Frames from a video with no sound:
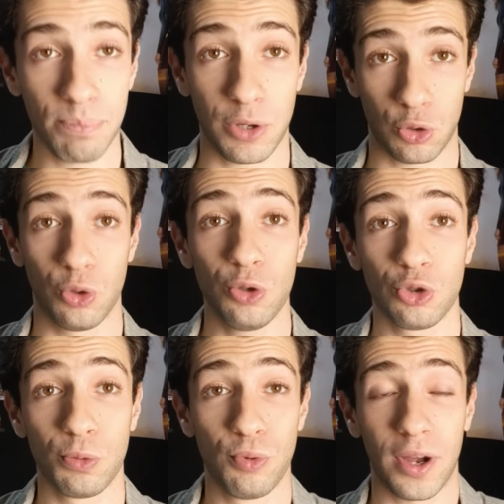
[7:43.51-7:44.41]
parce que
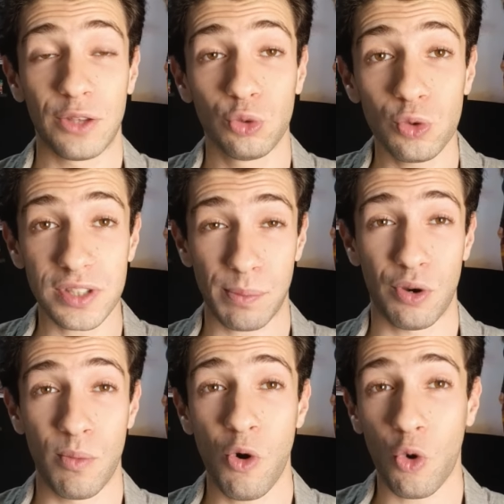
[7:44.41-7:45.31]
je pourrais tout simplement